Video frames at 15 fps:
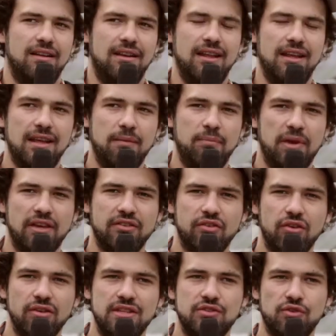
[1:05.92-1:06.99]
Les
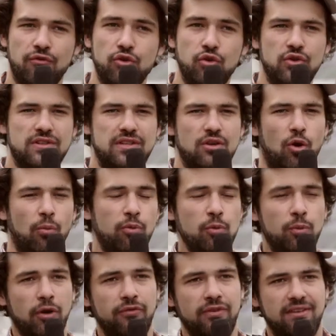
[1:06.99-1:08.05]
personnes qui sont venues ici ont pu
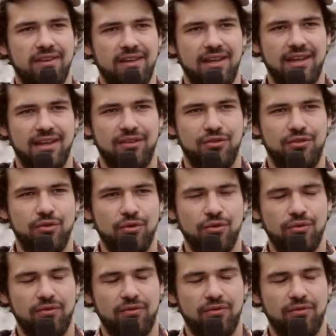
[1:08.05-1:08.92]
profiter de